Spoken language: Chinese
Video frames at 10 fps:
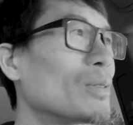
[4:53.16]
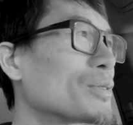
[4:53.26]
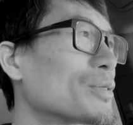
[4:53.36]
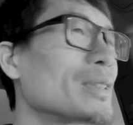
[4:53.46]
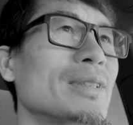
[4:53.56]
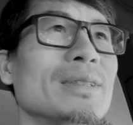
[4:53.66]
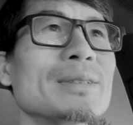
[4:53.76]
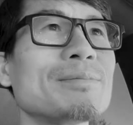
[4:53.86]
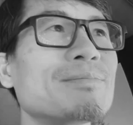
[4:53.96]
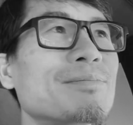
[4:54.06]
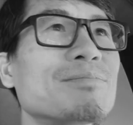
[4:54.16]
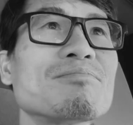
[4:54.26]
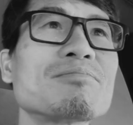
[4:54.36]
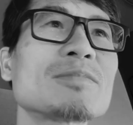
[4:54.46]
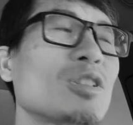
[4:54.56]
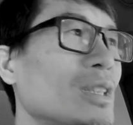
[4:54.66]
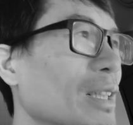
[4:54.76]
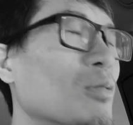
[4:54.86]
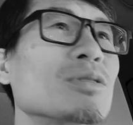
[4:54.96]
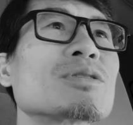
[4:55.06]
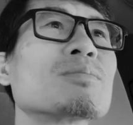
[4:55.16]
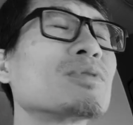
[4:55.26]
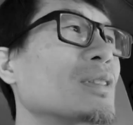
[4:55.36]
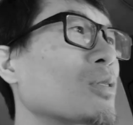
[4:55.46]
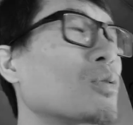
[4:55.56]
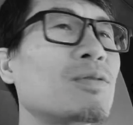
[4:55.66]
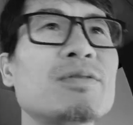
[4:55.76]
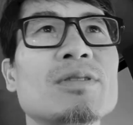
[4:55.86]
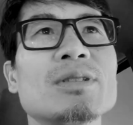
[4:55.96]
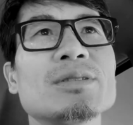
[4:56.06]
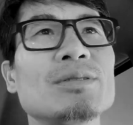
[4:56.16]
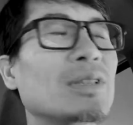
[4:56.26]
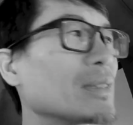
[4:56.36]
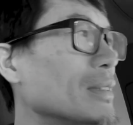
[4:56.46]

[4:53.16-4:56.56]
觉得这一点我是不能辜负我女儿。